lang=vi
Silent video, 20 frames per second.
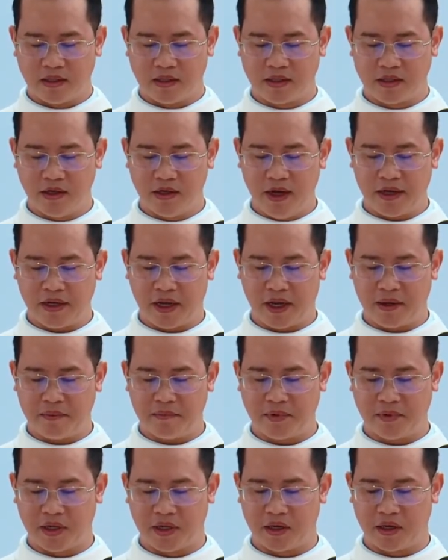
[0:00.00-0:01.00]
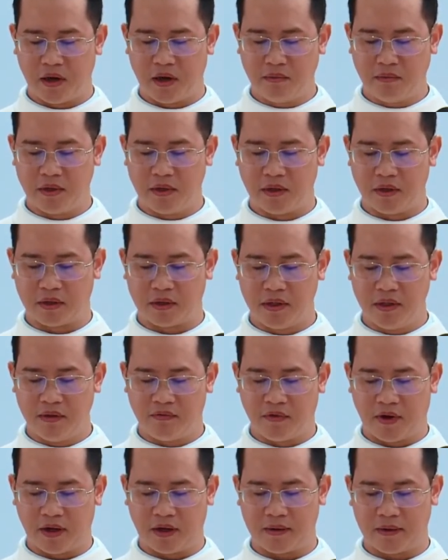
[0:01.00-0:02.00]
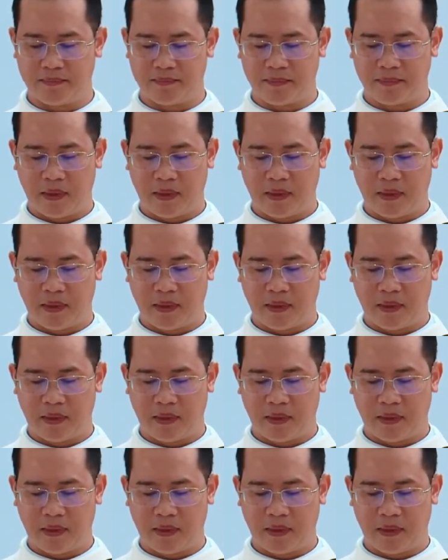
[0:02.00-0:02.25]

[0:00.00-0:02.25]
Giữa anh em thì không được như vậy.